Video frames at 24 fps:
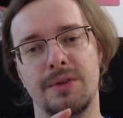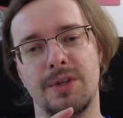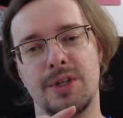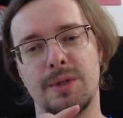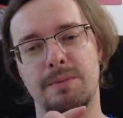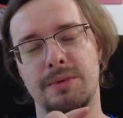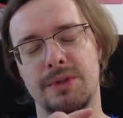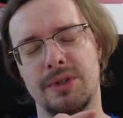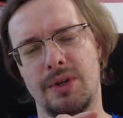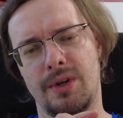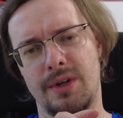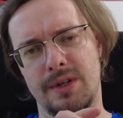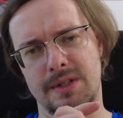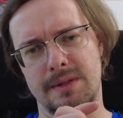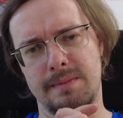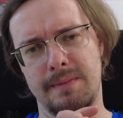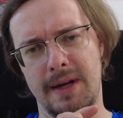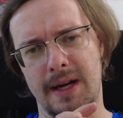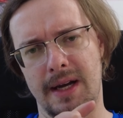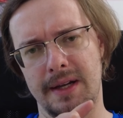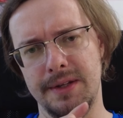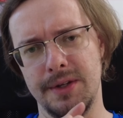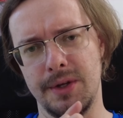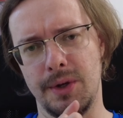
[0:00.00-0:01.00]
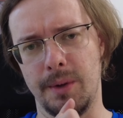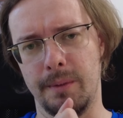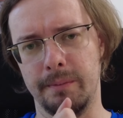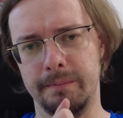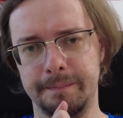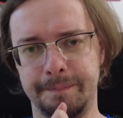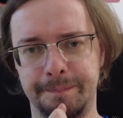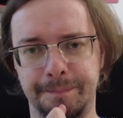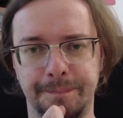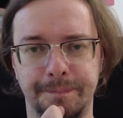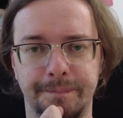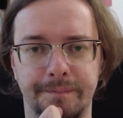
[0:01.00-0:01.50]
chociażby trochę z mechaniką.
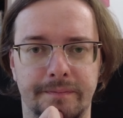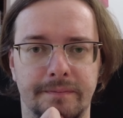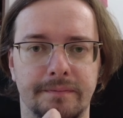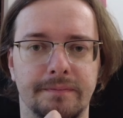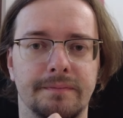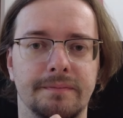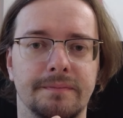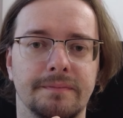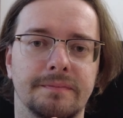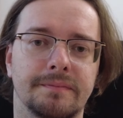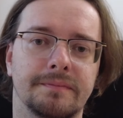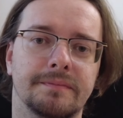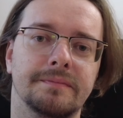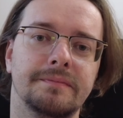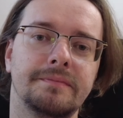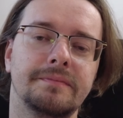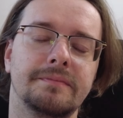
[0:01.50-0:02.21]
Mm.